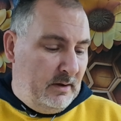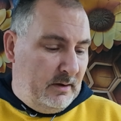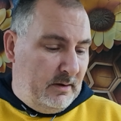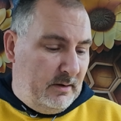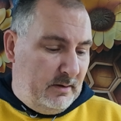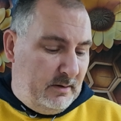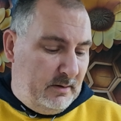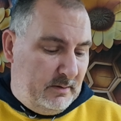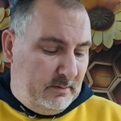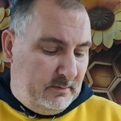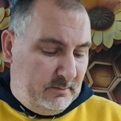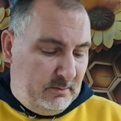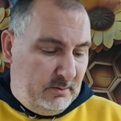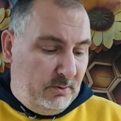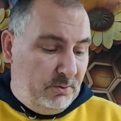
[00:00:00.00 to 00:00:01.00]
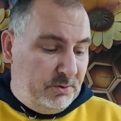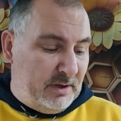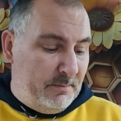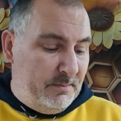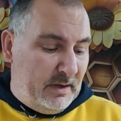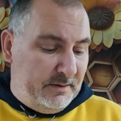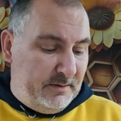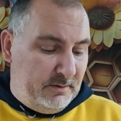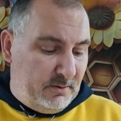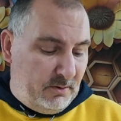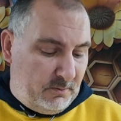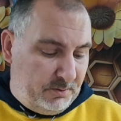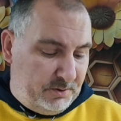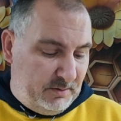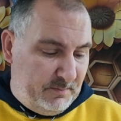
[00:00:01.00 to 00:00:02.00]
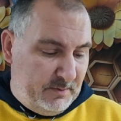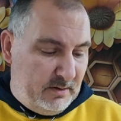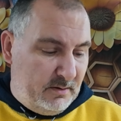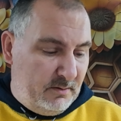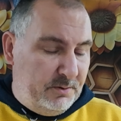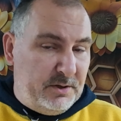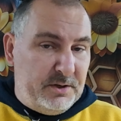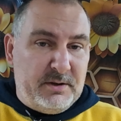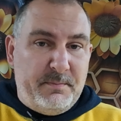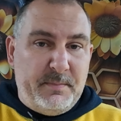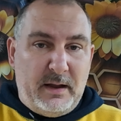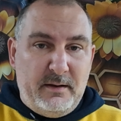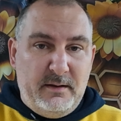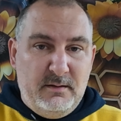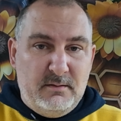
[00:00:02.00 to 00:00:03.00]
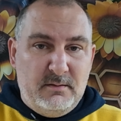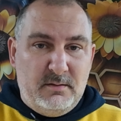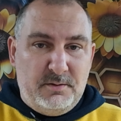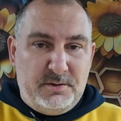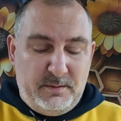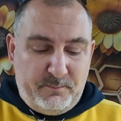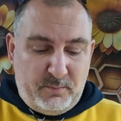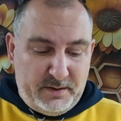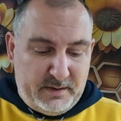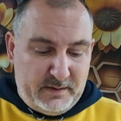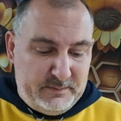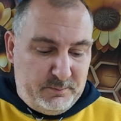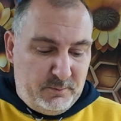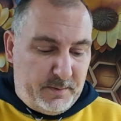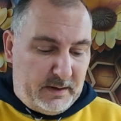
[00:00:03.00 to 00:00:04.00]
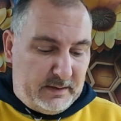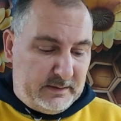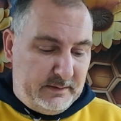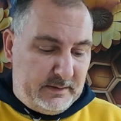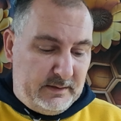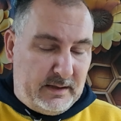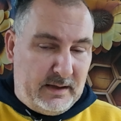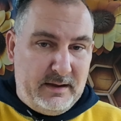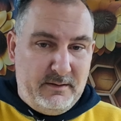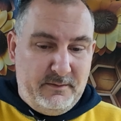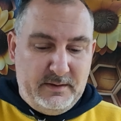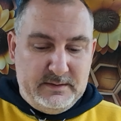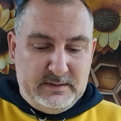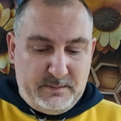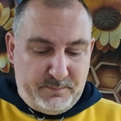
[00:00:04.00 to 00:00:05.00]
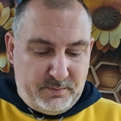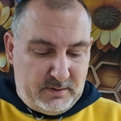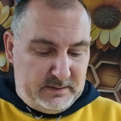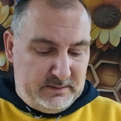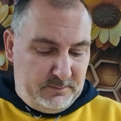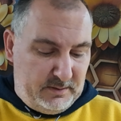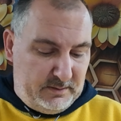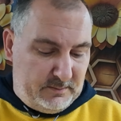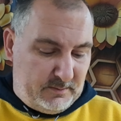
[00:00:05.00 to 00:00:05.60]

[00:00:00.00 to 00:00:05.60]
Yy, już tam na TikToku się mnie ludzie czepiali, że płatna współpraca i tak dalej, więc ja pokazuję,